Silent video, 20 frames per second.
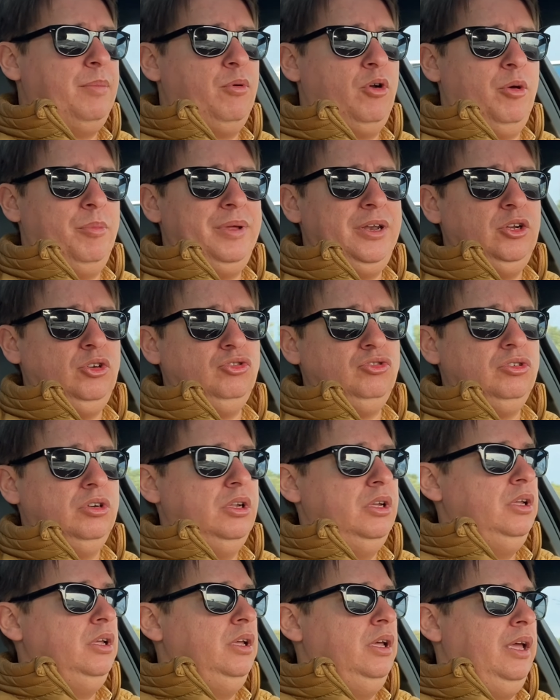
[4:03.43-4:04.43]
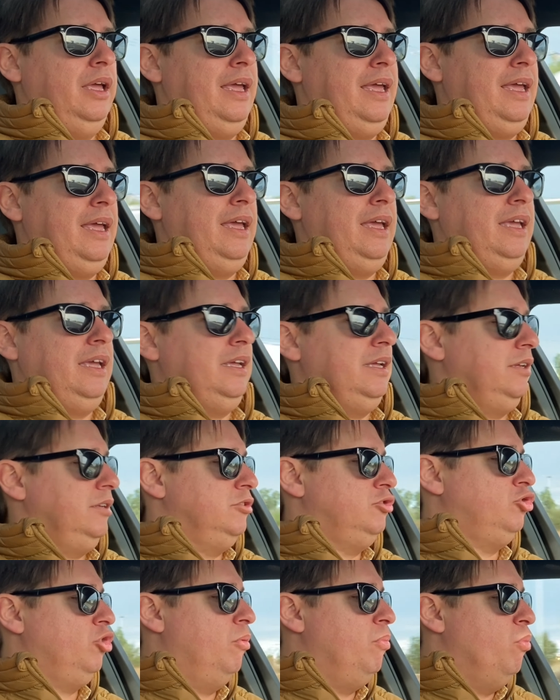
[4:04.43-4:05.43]
por lo menos eh,
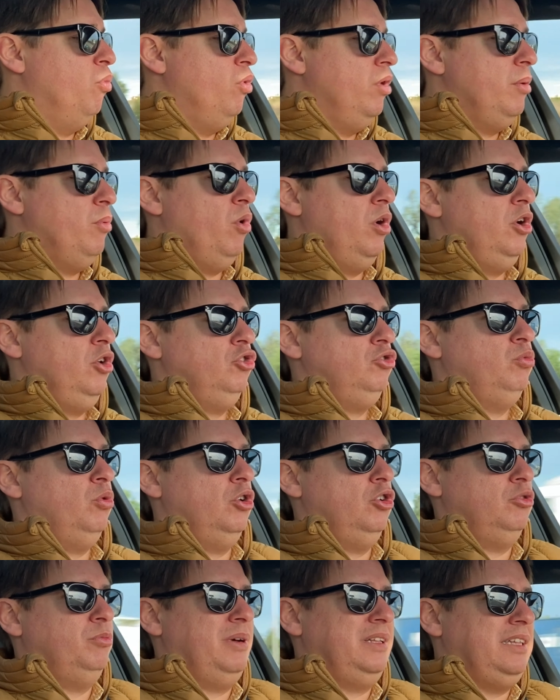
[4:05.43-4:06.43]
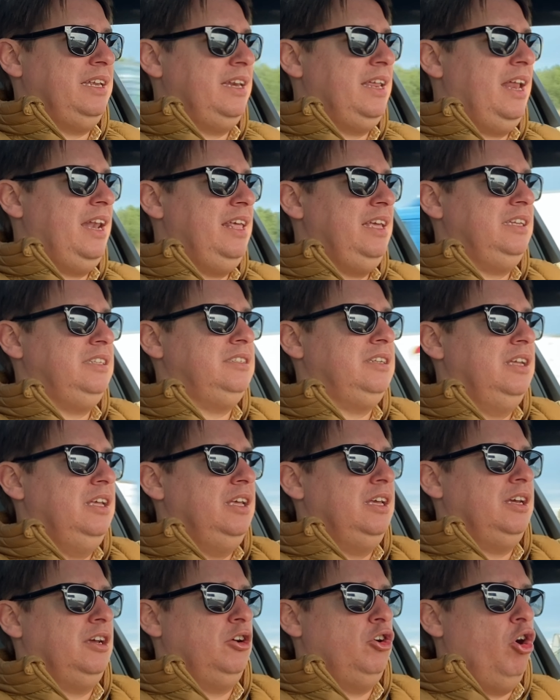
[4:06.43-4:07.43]
son muy buenos, buenos materiales,
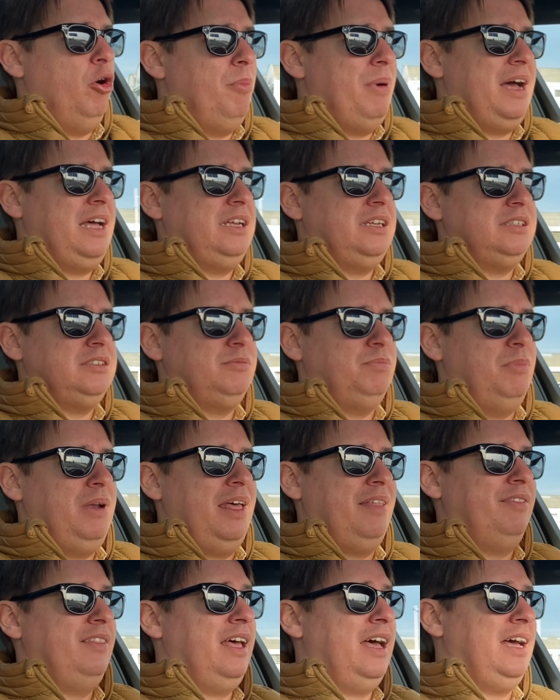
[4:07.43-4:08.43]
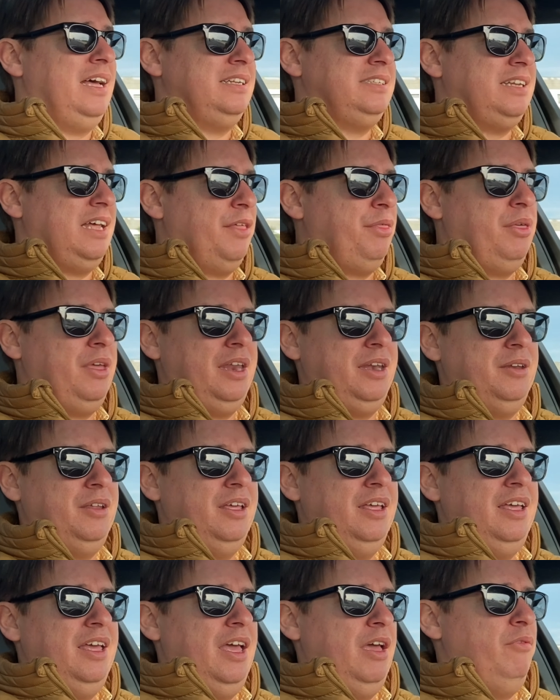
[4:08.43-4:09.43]
gomas blandas, hacen
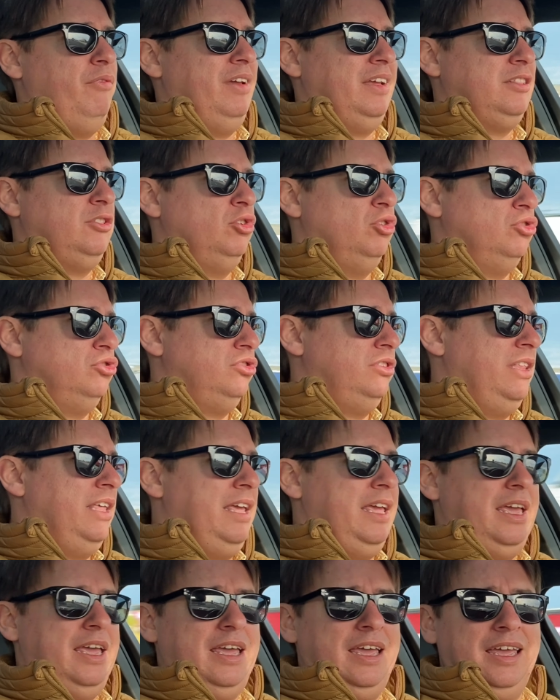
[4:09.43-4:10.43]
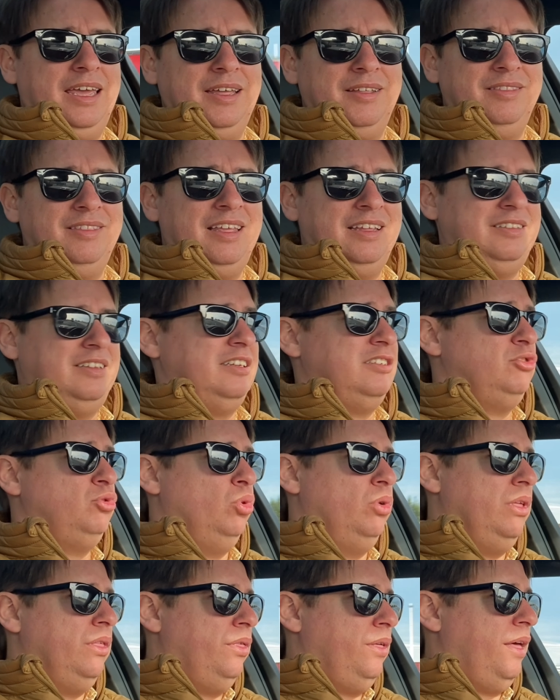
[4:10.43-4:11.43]
efectos de, de
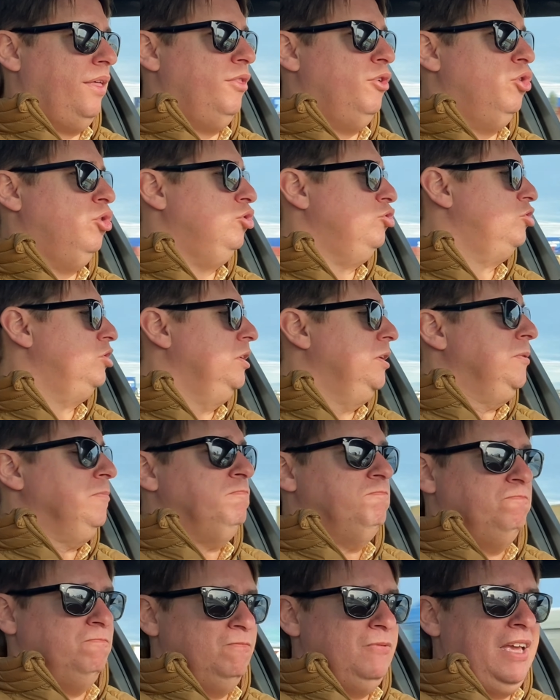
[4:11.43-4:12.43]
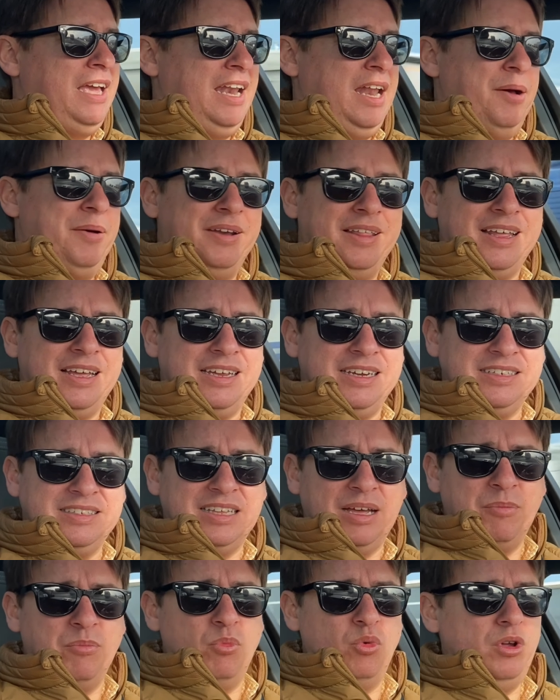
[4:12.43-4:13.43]
texturizados, que la verdad
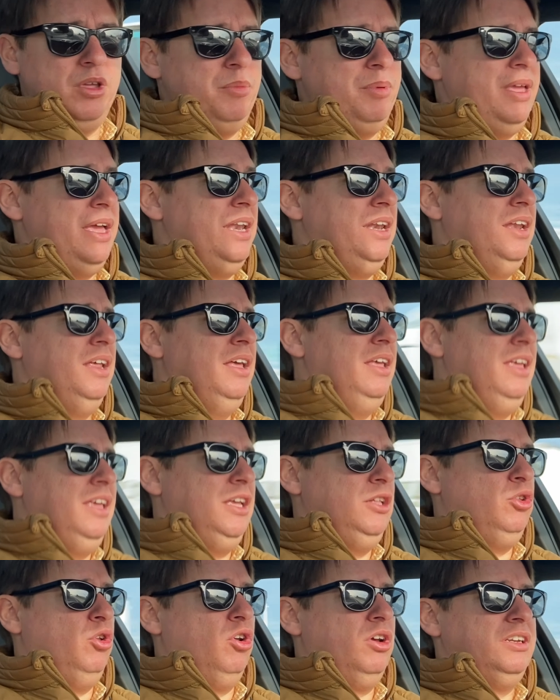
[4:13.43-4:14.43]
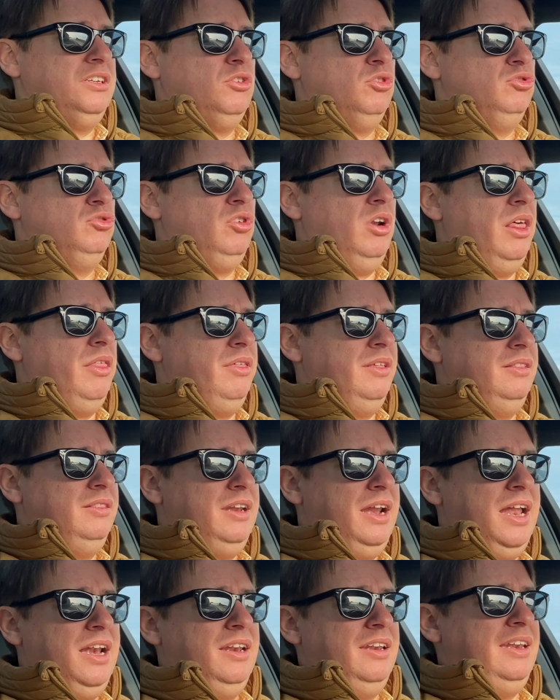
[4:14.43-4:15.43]
está muy bien y todo lo que es consola
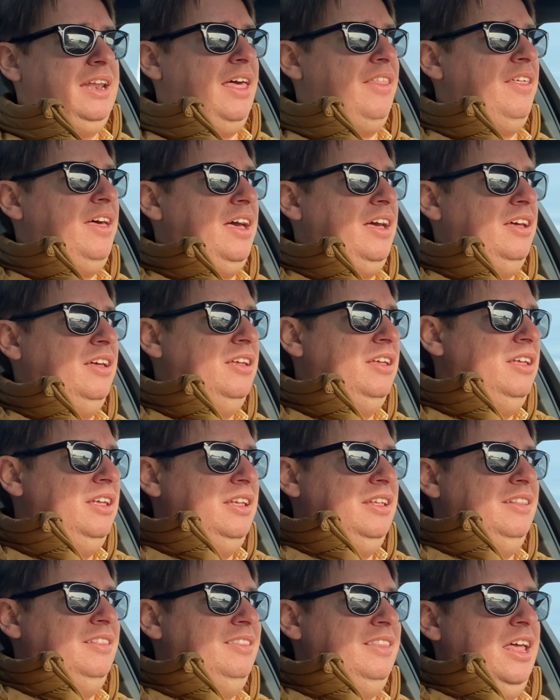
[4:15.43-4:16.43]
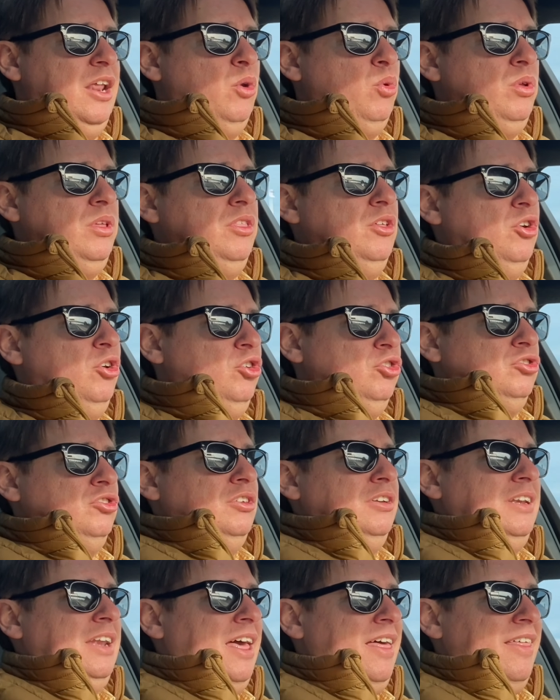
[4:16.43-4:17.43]
central, nada de ruidos,
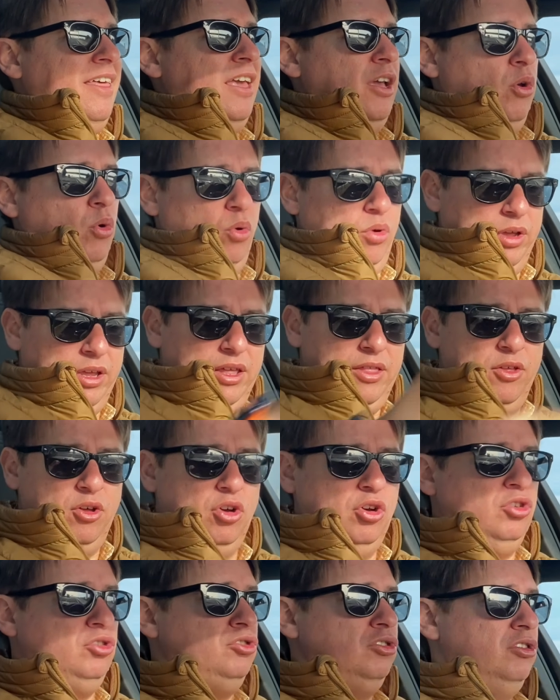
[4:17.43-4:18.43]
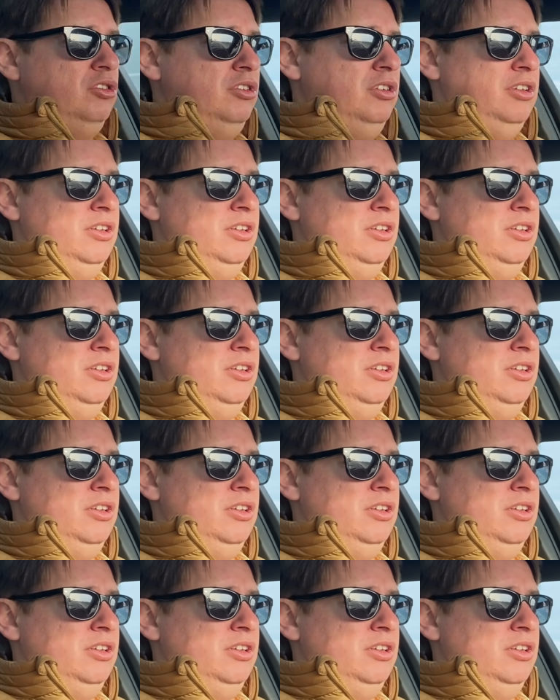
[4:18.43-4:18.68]
nada de crujidos,